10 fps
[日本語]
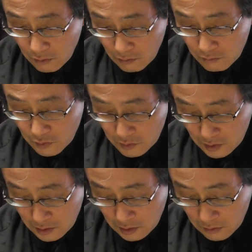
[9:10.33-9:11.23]
本門
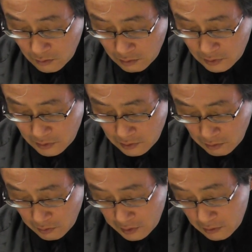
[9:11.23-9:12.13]
寺日国思
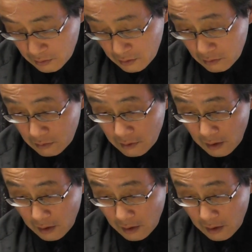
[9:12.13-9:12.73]
想人というこ